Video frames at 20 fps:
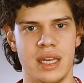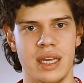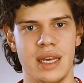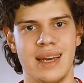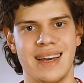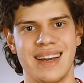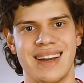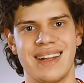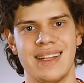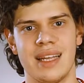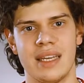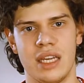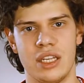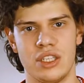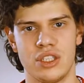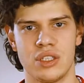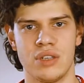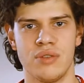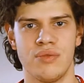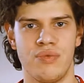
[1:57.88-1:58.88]
и
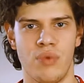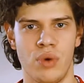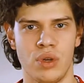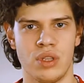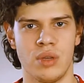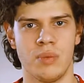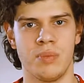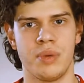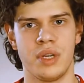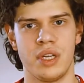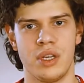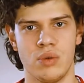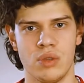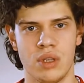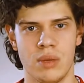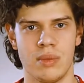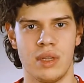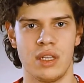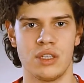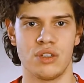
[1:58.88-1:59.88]
экологическим
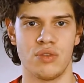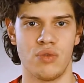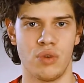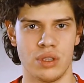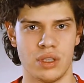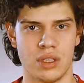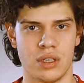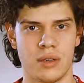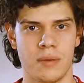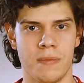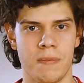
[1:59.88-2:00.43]
фондам-приютам для животных.